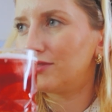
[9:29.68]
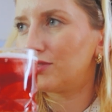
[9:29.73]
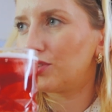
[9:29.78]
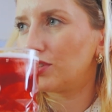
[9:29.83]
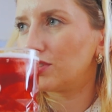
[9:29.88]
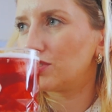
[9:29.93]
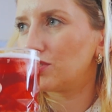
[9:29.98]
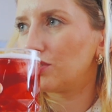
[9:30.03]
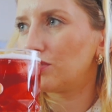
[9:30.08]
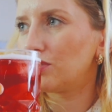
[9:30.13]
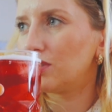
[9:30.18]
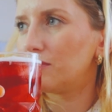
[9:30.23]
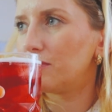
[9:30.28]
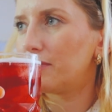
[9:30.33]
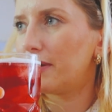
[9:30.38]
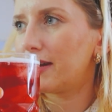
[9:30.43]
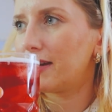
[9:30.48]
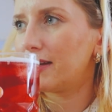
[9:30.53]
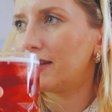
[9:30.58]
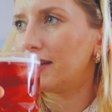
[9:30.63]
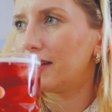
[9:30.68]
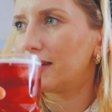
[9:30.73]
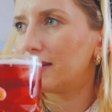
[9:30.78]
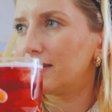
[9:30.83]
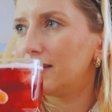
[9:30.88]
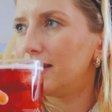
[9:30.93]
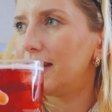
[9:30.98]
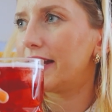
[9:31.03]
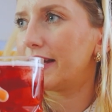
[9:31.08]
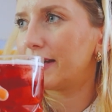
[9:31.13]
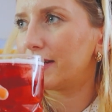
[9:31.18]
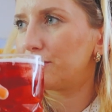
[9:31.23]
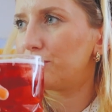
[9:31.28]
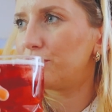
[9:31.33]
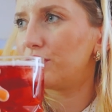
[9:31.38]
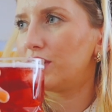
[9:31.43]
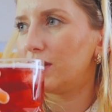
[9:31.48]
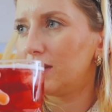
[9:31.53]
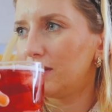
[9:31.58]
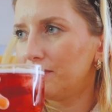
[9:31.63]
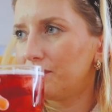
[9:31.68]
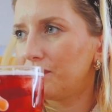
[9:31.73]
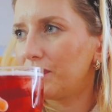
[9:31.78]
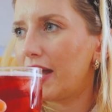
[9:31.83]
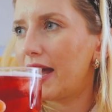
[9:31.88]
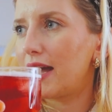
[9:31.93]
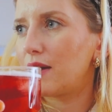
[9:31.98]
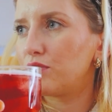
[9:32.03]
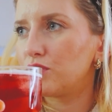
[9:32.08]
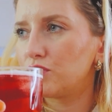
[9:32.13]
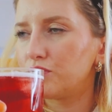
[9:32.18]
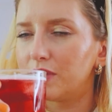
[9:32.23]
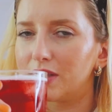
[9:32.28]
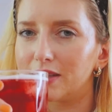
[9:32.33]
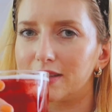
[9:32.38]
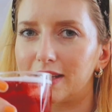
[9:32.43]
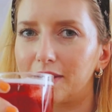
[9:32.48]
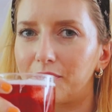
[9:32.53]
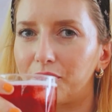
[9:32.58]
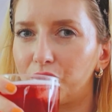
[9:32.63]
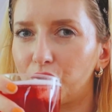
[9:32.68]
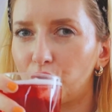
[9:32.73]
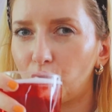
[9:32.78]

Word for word: to jest co? Tym Nie. Lech Free. Arbuz mięta.